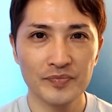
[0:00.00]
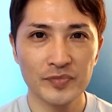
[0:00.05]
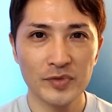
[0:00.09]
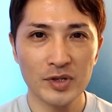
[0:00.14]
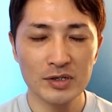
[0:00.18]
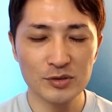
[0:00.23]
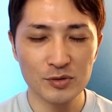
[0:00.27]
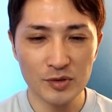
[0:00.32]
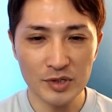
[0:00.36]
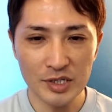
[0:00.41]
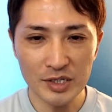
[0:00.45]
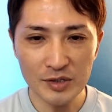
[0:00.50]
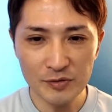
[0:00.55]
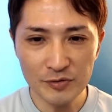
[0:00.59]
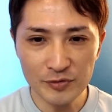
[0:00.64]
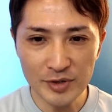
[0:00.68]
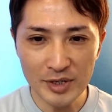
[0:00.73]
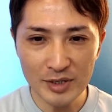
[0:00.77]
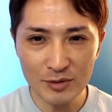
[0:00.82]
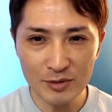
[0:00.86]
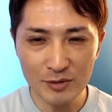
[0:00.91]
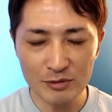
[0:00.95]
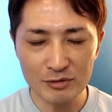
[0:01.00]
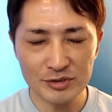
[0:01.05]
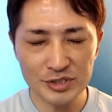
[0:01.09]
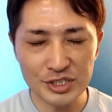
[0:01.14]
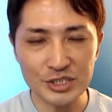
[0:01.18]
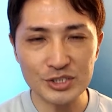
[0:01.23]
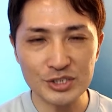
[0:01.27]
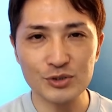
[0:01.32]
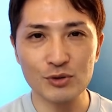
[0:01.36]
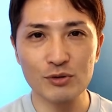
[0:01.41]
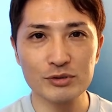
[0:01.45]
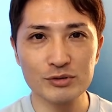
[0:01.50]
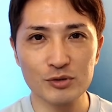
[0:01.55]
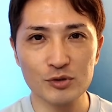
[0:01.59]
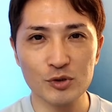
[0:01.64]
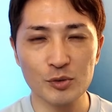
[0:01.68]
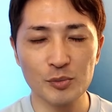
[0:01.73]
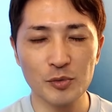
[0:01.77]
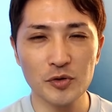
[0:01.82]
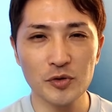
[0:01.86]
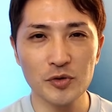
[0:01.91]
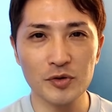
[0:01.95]
そのインフレという事象そ
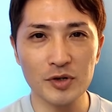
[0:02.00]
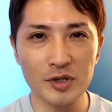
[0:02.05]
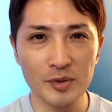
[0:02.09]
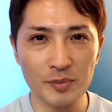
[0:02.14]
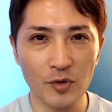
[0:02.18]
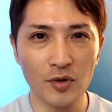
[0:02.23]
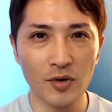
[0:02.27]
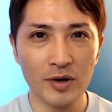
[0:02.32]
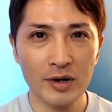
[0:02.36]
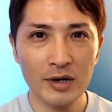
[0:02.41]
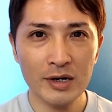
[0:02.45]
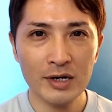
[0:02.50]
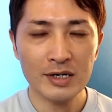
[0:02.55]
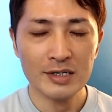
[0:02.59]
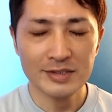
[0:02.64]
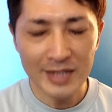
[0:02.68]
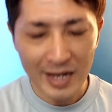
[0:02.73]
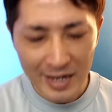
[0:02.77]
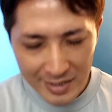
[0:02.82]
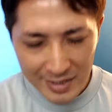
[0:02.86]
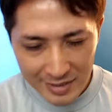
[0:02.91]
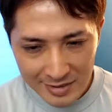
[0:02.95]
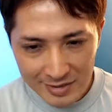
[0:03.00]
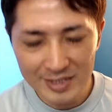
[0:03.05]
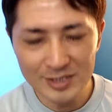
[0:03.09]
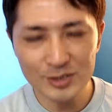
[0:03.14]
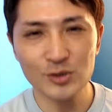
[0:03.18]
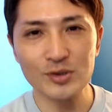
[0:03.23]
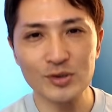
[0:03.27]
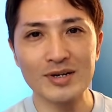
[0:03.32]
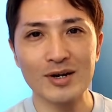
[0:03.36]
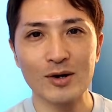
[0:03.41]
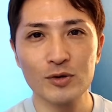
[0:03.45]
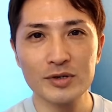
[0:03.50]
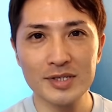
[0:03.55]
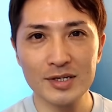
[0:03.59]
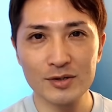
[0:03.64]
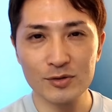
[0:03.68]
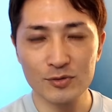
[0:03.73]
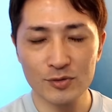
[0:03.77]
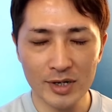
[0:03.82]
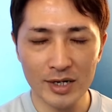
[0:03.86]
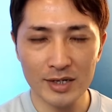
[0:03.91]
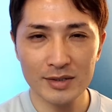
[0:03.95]
のものよりもなんでそれが起きて
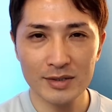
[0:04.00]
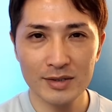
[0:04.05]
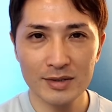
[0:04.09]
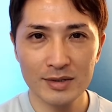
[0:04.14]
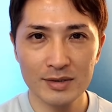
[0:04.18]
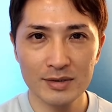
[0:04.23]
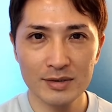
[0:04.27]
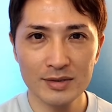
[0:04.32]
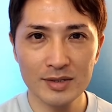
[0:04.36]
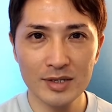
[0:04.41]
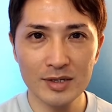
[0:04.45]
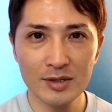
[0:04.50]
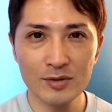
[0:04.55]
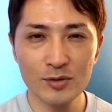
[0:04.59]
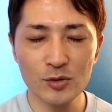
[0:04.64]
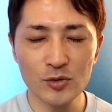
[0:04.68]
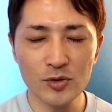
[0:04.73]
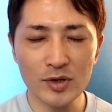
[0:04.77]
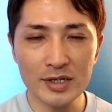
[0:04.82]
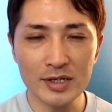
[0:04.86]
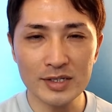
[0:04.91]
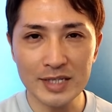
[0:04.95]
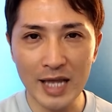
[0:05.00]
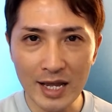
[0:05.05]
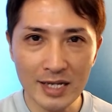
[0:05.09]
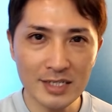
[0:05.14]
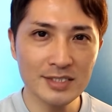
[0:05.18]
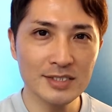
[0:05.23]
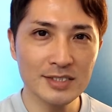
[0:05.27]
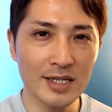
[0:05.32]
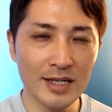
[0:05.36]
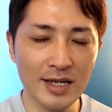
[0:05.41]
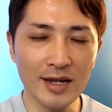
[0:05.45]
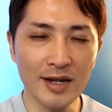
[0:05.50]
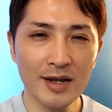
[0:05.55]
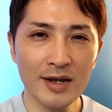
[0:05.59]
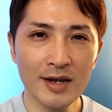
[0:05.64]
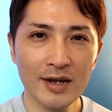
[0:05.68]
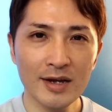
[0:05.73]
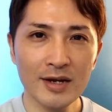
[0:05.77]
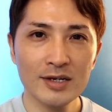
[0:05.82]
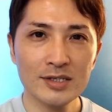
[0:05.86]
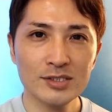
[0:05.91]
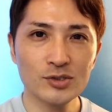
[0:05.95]
るのかっていうことが大事で
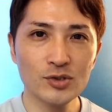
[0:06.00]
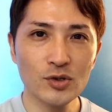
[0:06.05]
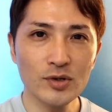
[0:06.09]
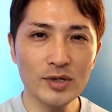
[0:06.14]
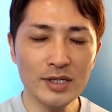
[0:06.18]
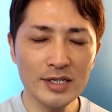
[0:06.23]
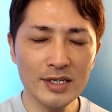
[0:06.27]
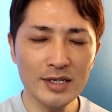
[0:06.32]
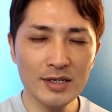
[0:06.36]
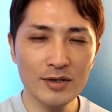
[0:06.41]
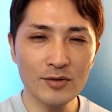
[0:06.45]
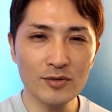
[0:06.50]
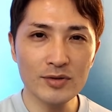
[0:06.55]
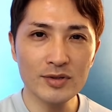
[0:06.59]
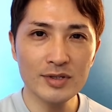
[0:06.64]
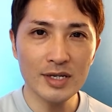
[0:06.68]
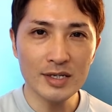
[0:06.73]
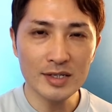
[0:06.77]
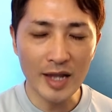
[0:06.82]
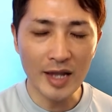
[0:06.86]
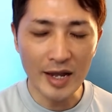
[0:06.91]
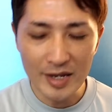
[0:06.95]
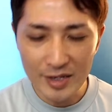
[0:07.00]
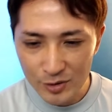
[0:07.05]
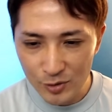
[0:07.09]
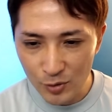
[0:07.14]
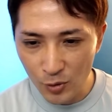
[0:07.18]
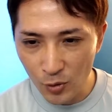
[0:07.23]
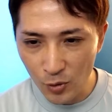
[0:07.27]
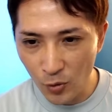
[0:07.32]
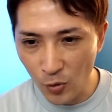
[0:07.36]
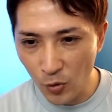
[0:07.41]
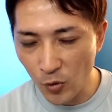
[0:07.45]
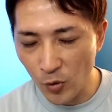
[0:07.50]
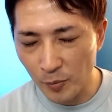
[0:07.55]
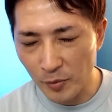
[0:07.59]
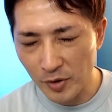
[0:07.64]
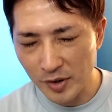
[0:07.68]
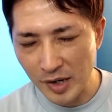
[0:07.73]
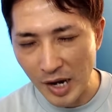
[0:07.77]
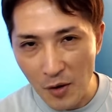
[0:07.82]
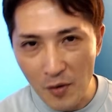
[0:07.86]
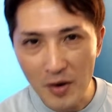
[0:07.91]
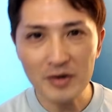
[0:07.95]
それによって対応方法
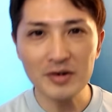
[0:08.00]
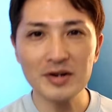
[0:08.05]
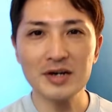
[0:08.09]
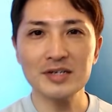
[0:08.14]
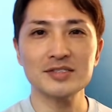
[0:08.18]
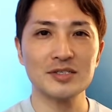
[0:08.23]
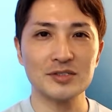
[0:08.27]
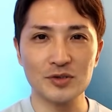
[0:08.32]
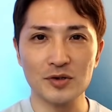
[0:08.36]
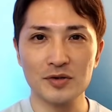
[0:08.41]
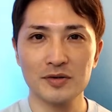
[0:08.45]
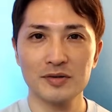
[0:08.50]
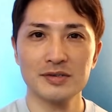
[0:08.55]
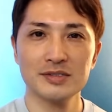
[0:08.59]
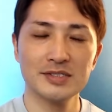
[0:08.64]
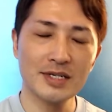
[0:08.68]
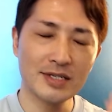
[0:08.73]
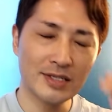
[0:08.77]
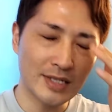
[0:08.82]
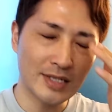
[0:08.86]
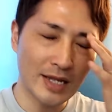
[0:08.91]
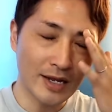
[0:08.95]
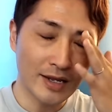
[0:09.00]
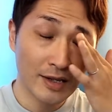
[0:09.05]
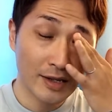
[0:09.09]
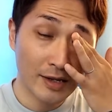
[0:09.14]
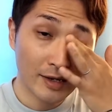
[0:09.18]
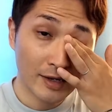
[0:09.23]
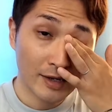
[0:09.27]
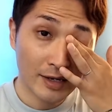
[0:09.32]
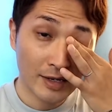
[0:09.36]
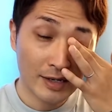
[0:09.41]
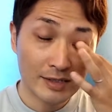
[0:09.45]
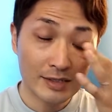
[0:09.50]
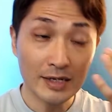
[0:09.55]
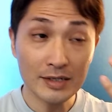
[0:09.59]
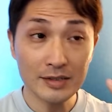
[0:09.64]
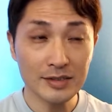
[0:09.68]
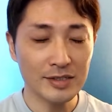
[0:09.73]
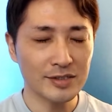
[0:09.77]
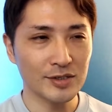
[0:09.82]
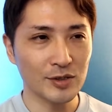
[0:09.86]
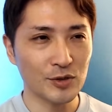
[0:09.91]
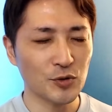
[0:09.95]
も変わるはずなんですよ絶対な
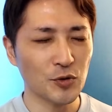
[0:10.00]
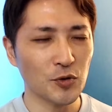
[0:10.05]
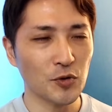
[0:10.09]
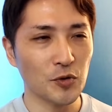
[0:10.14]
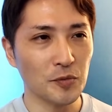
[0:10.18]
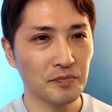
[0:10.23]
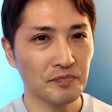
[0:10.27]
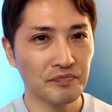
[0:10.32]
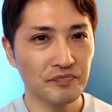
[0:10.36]
んですけど